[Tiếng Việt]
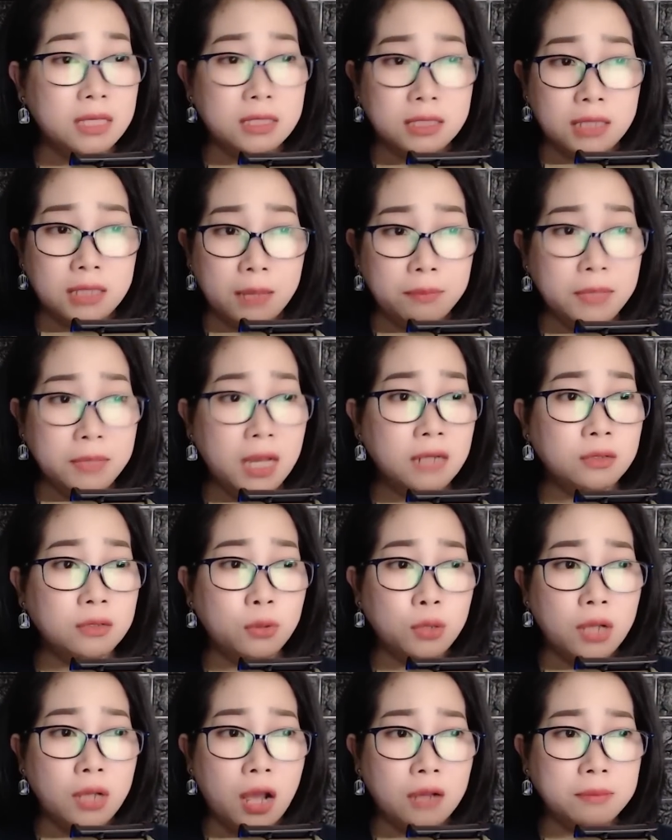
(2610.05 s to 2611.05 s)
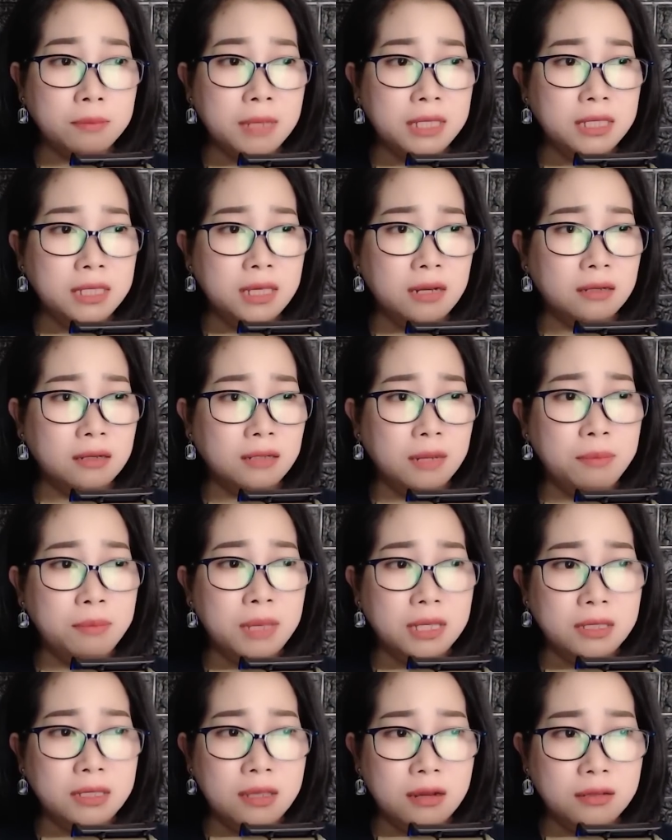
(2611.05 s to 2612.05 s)
Tâm thân của con bây giờ đã
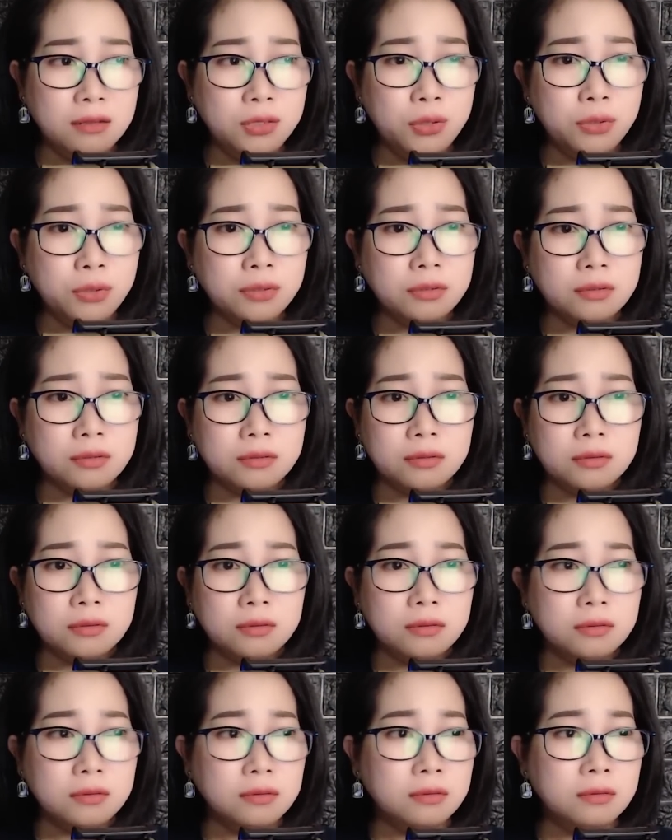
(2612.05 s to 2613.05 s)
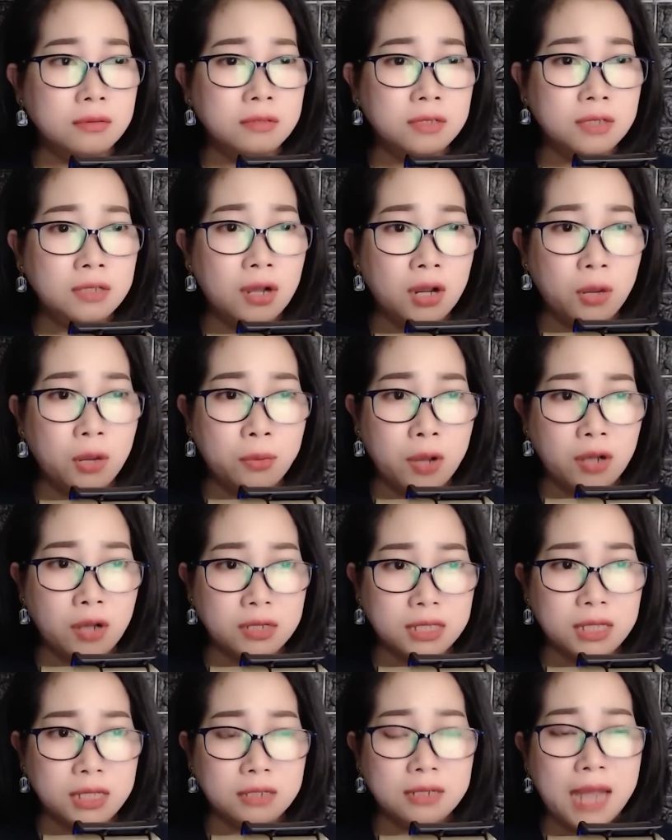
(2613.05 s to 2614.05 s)
bị nhơ nhút, con không còn
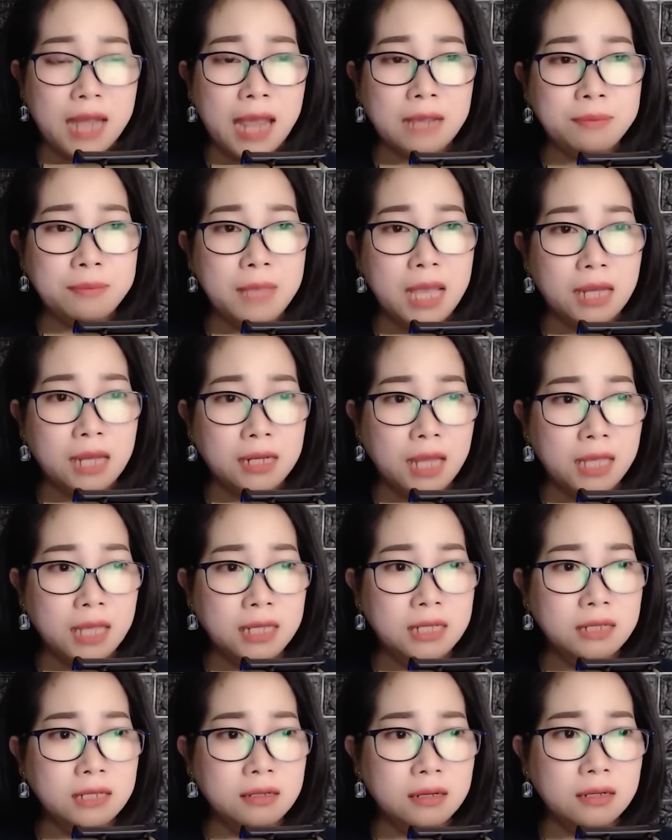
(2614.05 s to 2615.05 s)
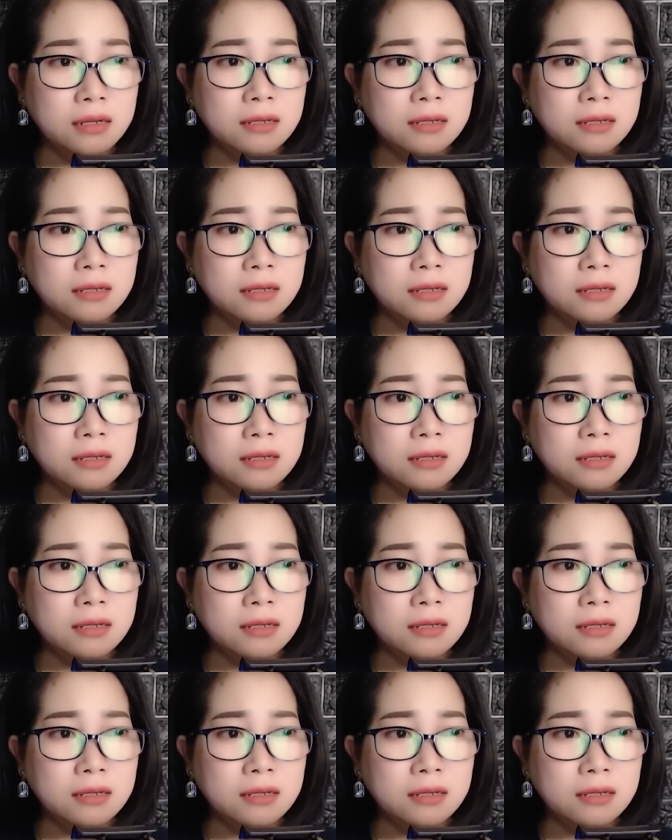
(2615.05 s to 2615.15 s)
xứng đáng với anh ấy nữa.